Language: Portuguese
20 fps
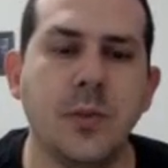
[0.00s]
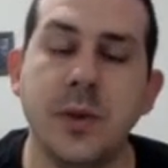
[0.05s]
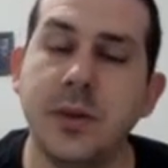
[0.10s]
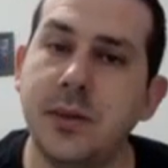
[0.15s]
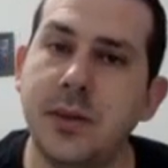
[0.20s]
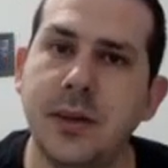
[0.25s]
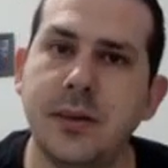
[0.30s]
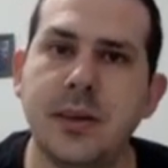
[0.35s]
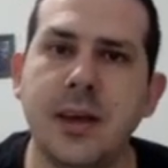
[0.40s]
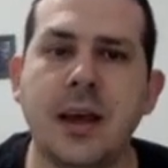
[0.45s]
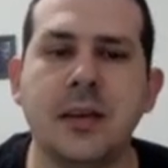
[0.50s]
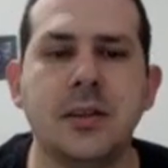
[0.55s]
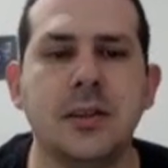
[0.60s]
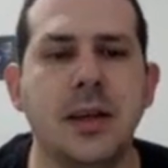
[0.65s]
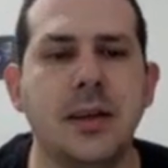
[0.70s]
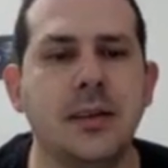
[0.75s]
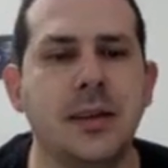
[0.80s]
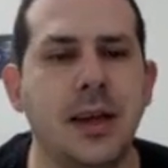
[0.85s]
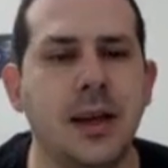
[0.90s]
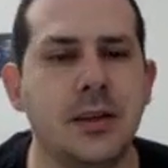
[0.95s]
menos 17,
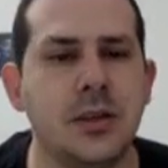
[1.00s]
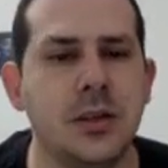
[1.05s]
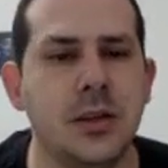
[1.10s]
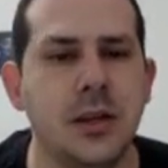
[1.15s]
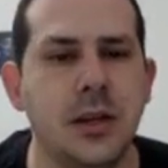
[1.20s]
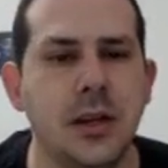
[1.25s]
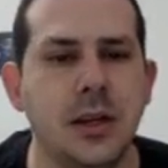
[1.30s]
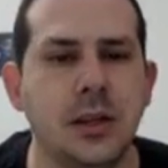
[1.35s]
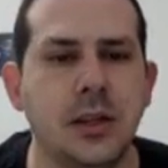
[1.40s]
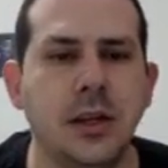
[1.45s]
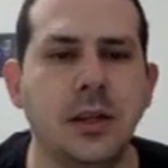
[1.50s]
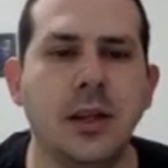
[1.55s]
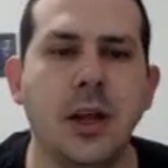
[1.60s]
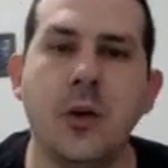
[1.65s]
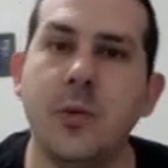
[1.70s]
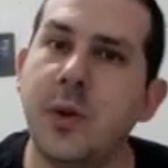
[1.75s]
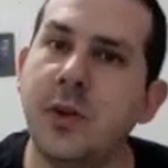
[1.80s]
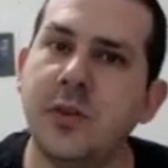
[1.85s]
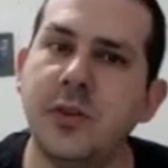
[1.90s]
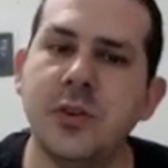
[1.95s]
dá 7.
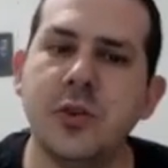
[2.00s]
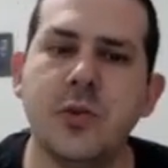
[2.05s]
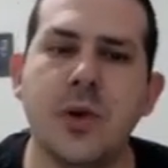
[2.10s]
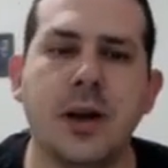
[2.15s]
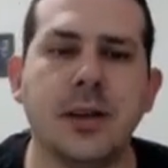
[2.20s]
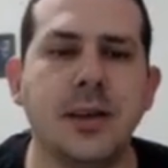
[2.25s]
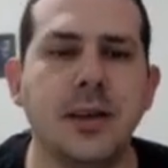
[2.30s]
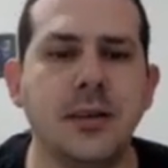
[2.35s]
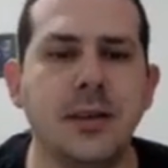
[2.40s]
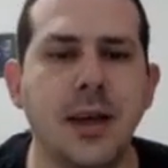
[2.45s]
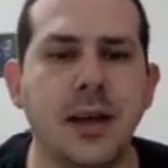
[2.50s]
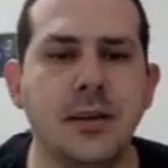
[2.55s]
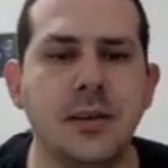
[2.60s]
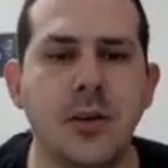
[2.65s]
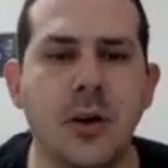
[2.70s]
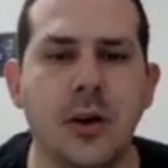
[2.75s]
31 menos 24, dá 7.